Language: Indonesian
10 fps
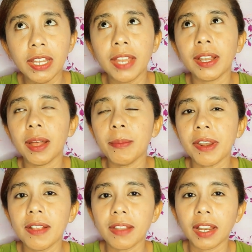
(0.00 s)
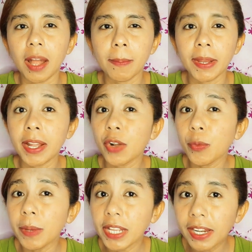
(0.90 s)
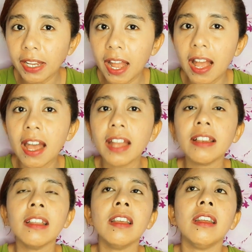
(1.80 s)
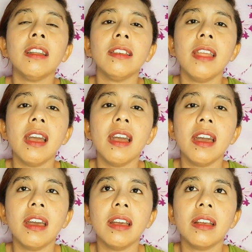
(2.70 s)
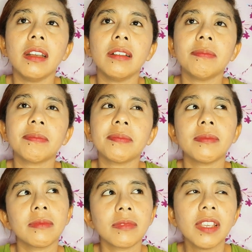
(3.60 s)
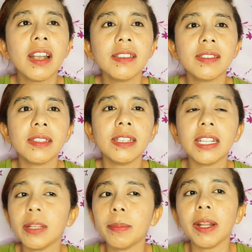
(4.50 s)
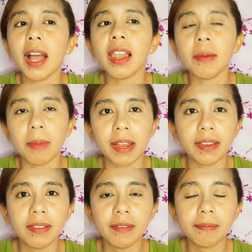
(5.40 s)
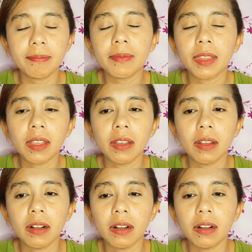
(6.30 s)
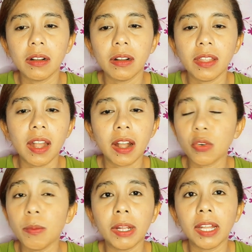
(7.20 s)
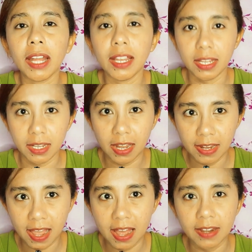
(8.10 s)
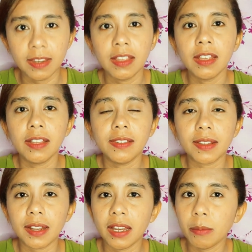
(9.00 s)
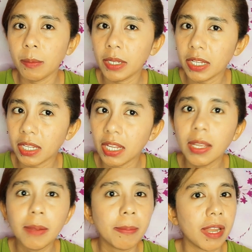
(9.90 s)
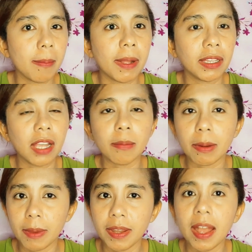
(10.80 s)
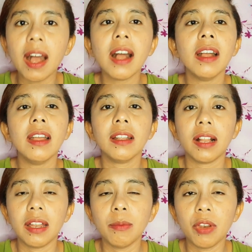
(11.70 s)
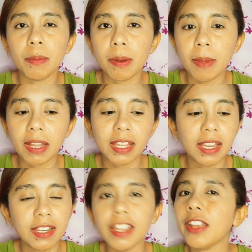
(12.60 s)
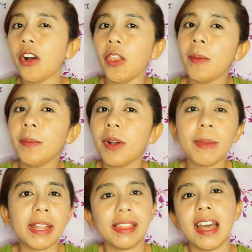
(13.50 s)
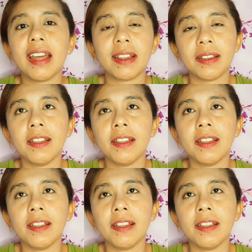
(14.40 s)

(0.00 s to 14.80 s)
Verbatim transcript: adalah berdasarkan apa yang aku pikirkan dan ya sedikit pengalaman uh, yang aku bagikan ke kalian. Jika kalian memiliki pendapat yang berbeda, kalian boleh berbagi di kolom komentar.